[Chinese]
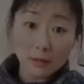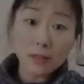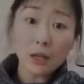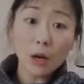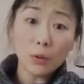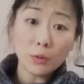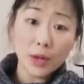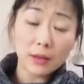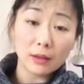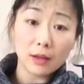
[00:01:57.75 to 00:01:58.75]
房子的后
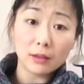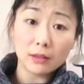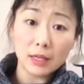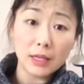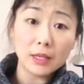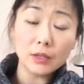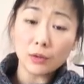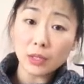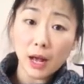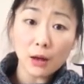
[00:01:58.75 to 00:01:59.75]
院呢离
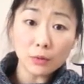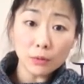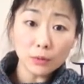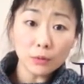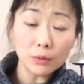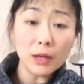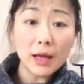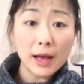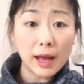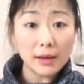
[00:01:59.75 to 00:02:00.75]
九十号公路
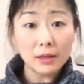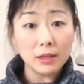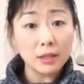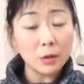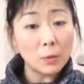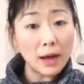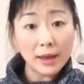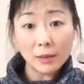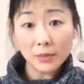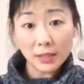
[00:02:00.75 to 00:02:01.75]
还隔着
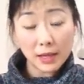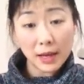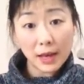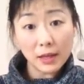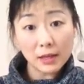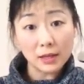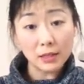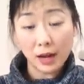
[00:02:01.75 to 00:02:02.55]
YMCA 的